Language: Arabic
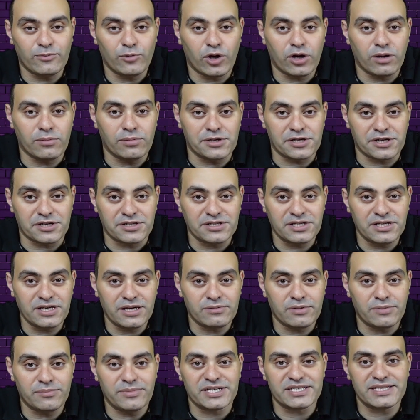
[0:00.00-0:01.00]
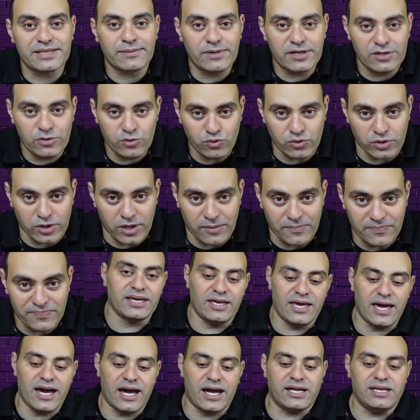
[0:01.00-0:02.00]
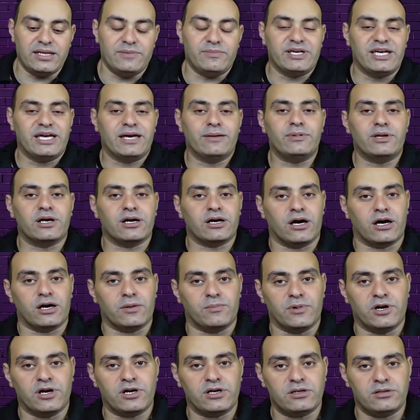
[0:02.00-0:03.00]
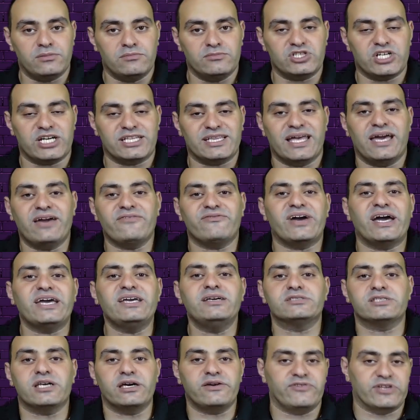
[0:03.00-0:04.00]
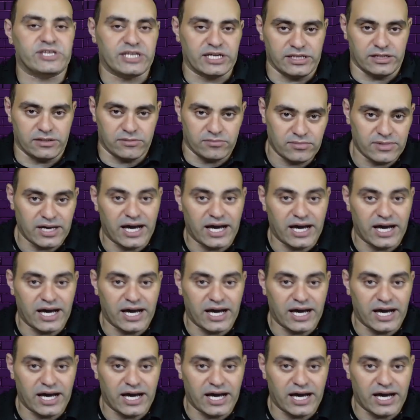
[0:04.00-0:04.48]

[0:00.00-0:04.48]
مخابراتيه بالمرتبه الاولى يعني بتجيب لك اخبار مش هتلاقيها في اي صحيفه تانية